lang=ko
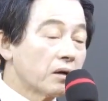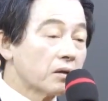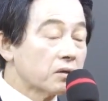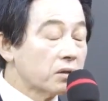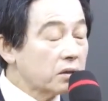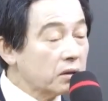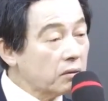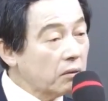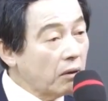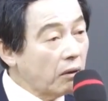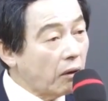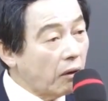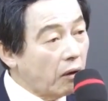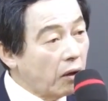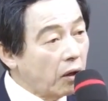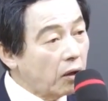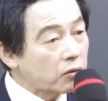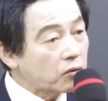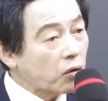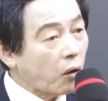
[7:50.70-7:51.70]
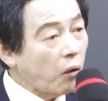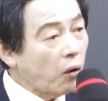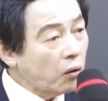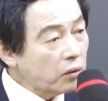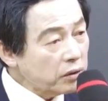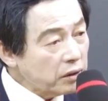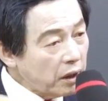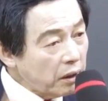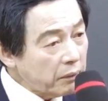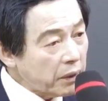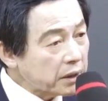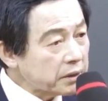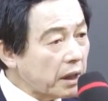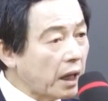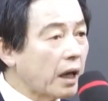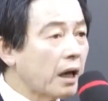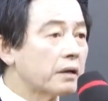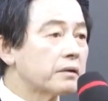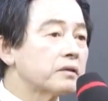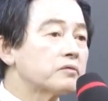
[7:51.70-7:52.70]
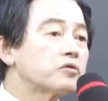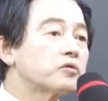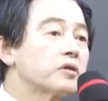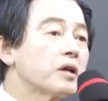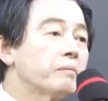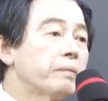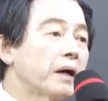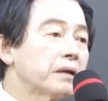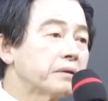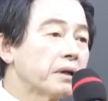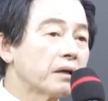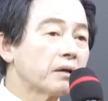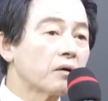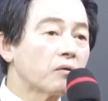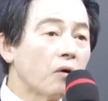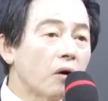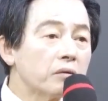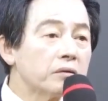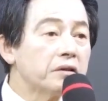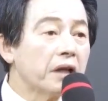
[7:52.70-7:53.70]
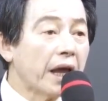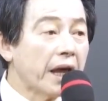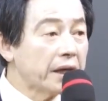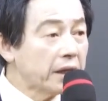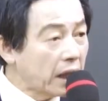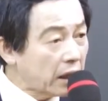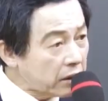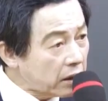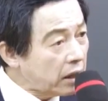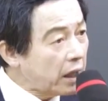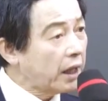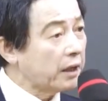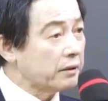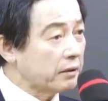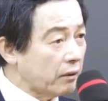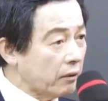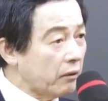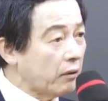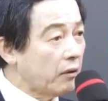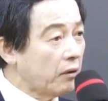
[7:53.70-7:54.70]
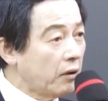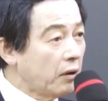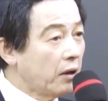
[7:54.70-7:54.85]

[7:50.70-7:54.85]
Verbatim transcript: 그리고 동네마다 애를 두들팔 때는 꼭 내 이야기를 해요.